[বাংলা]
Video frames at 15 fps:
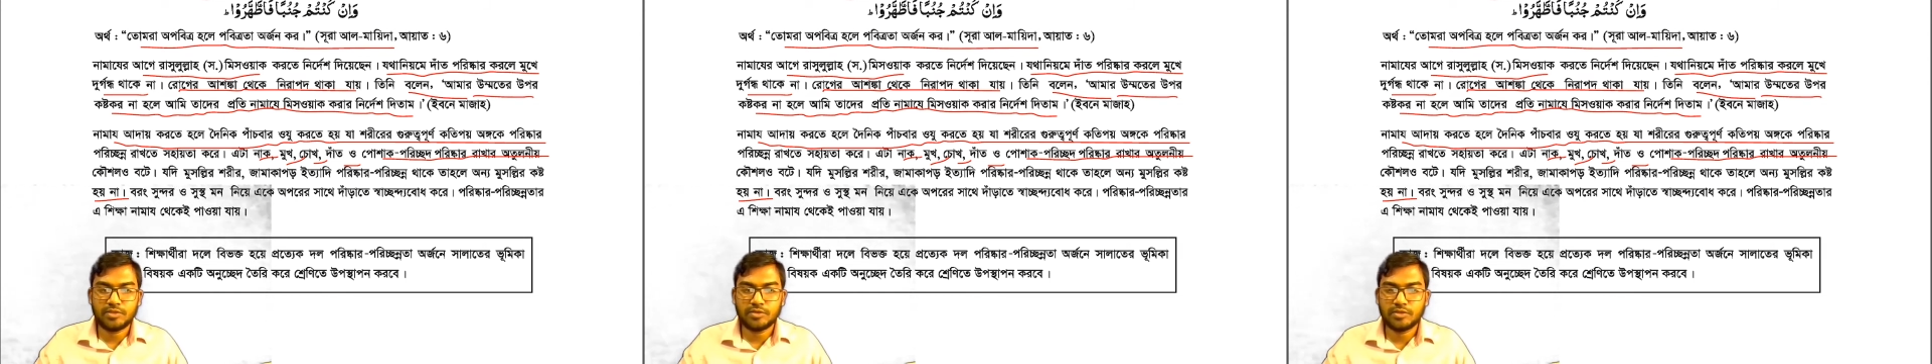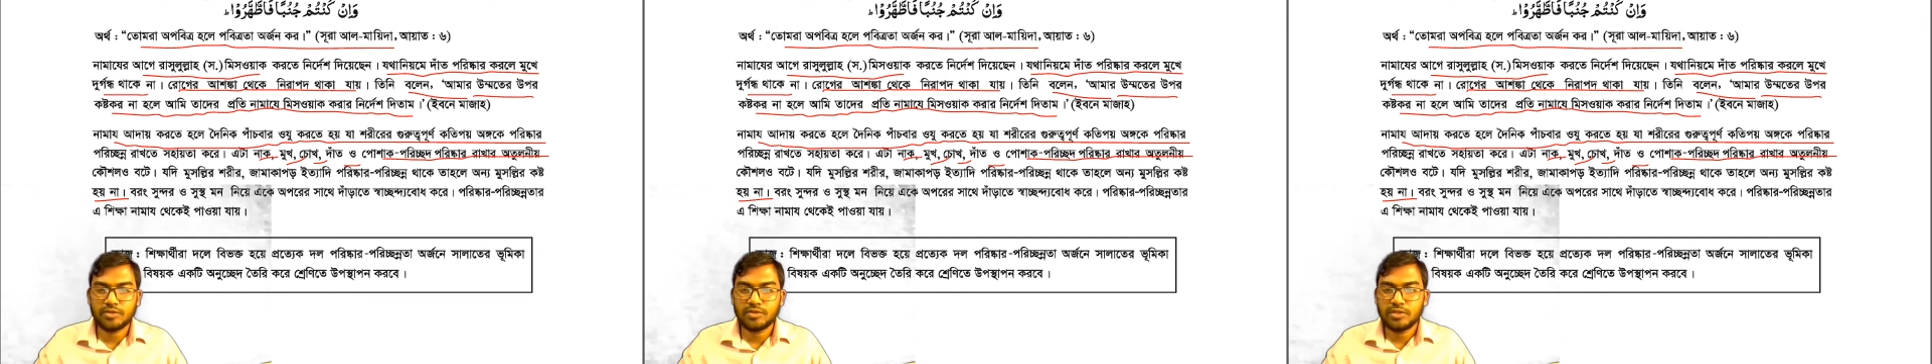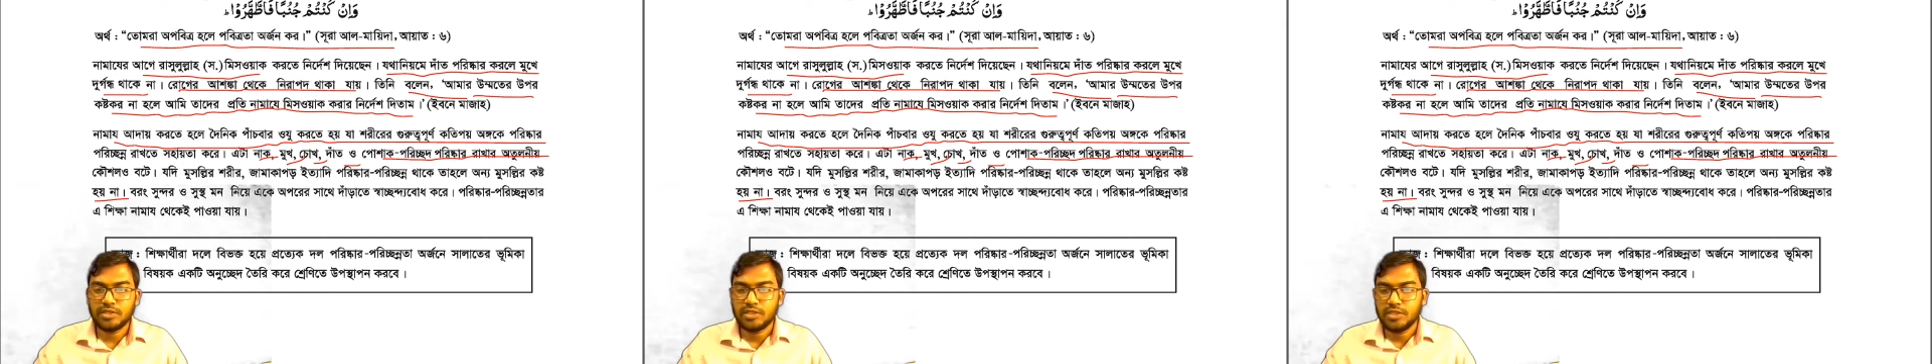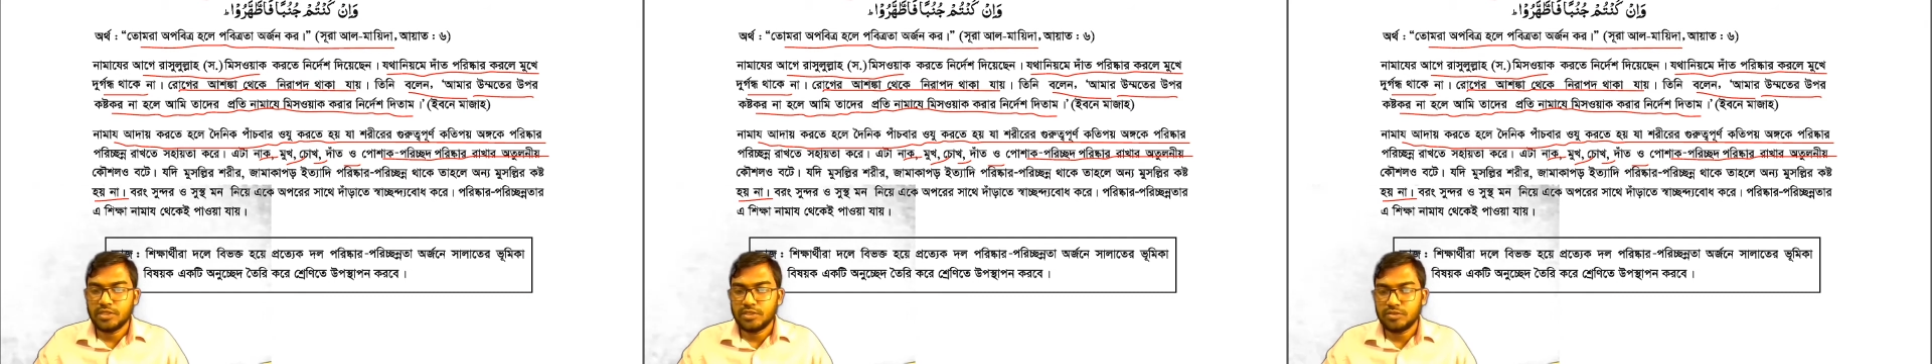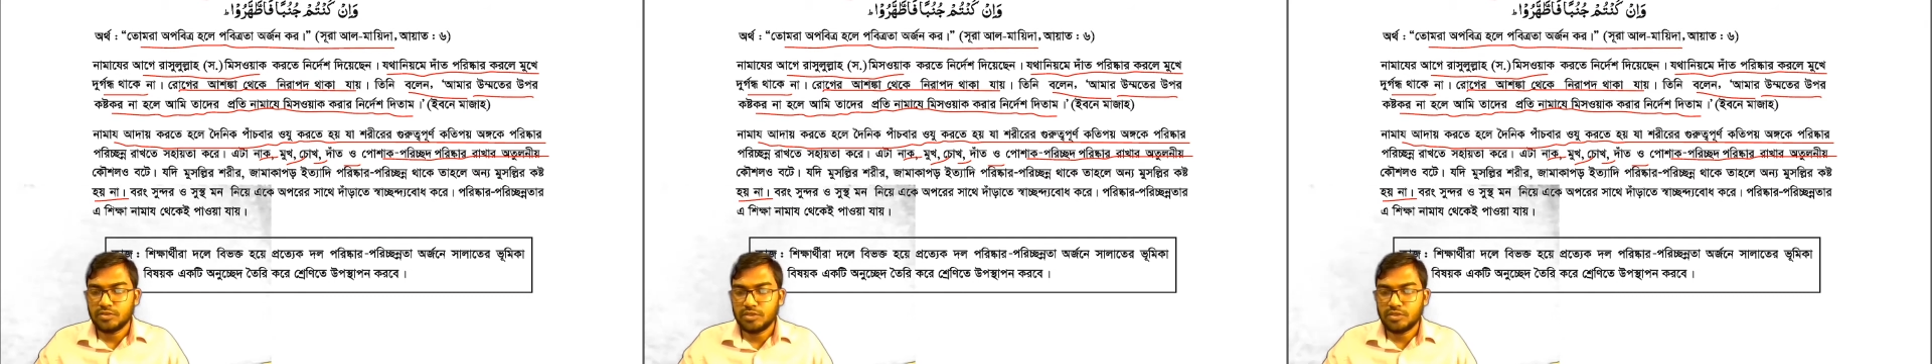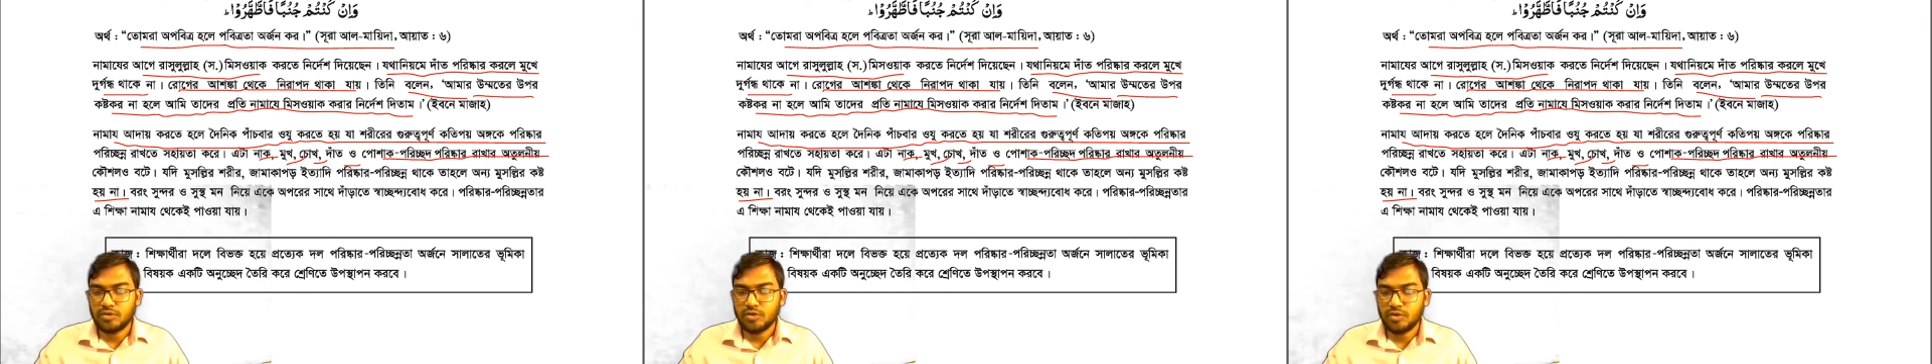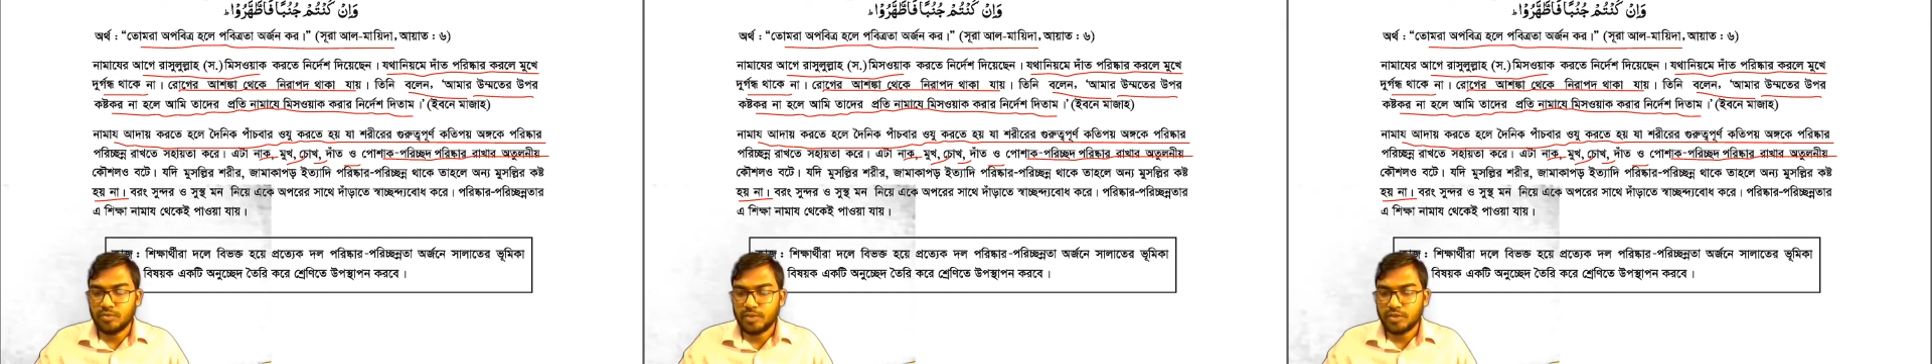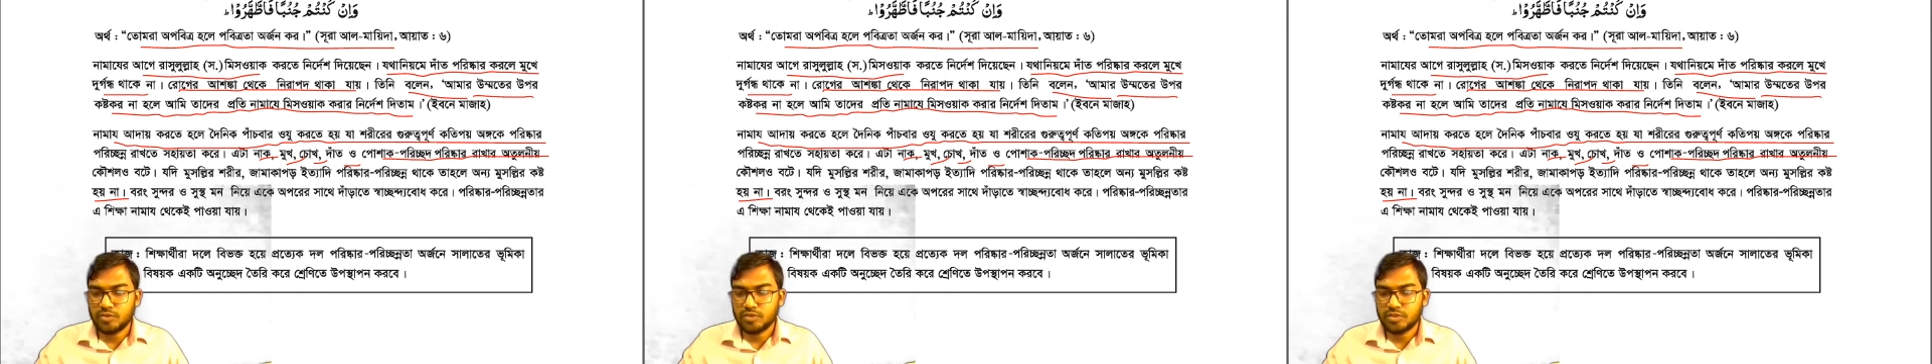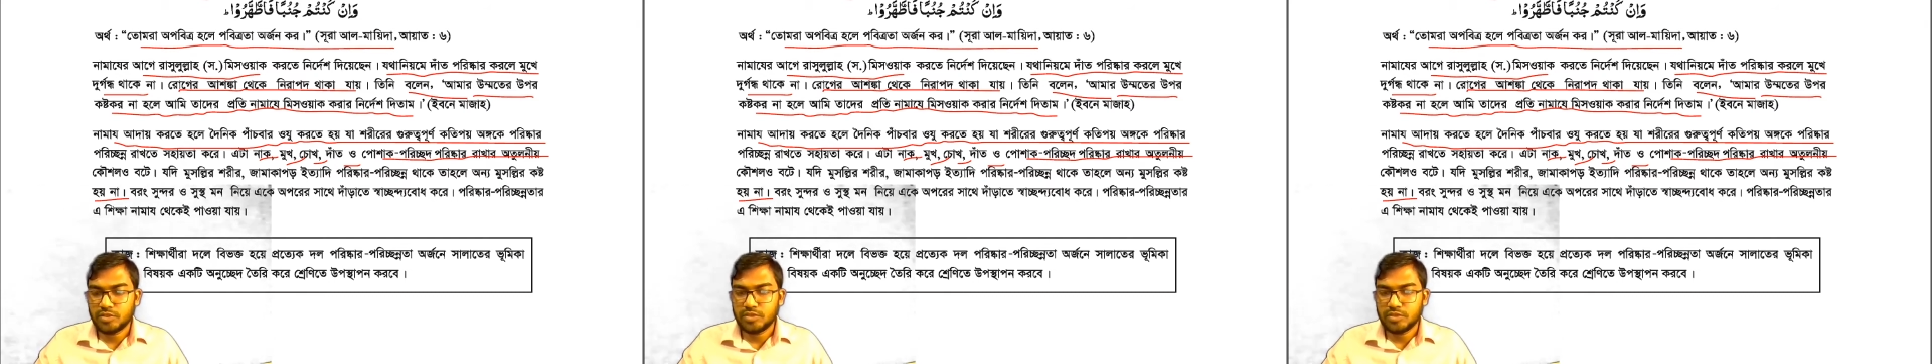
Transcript: তখন যদি কোনো মানুষ